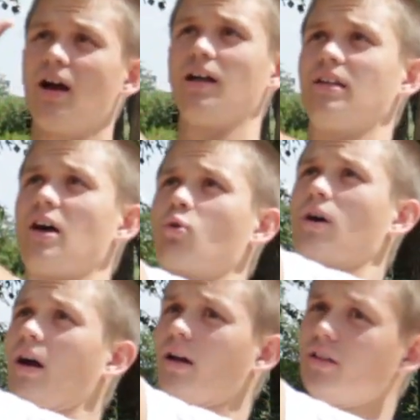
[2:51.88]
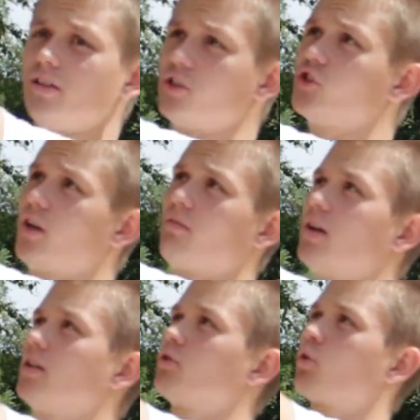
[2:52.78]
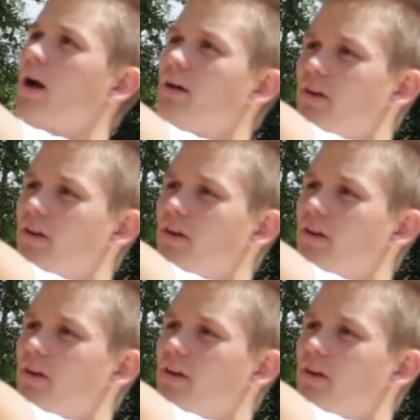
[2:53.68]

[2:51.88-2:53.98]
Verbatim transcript: Одна рука нижний хват, другая